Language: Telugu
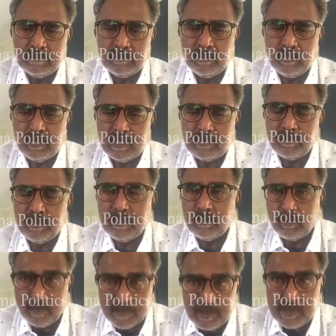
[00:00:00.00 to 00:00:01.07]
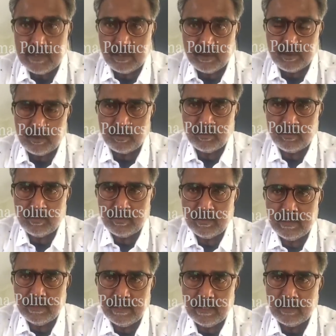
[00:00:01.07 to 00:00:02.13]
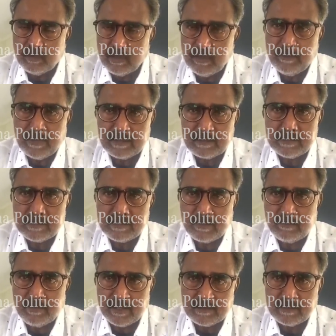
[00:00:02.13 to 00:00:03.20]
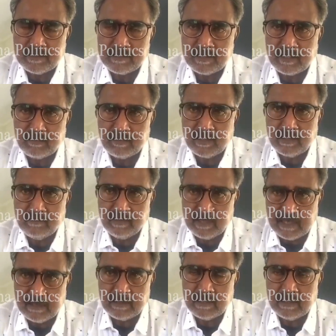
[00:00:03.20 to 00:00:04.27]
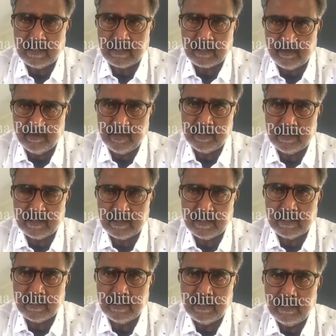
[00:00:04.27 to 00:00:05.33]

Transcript: సో అటువంటి ఒక మంచి నటుడు ఎటువంటి పాత్ర ఇచ్చిన పాత్ర ఇచ్చినా కూడా విలన్గా కమెడియన్గా